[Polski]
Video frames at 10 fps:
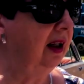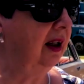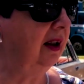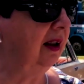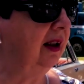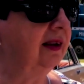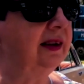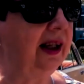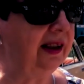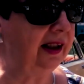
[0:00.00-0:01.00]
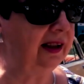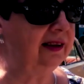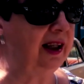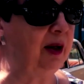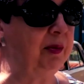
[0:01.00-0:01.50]
e, zdaje
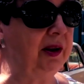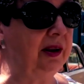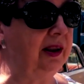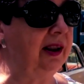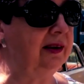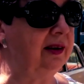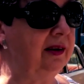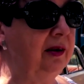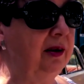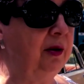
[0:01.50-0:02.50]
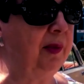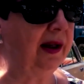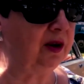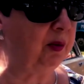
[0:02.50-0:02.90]
egzamin, jest e, bardzo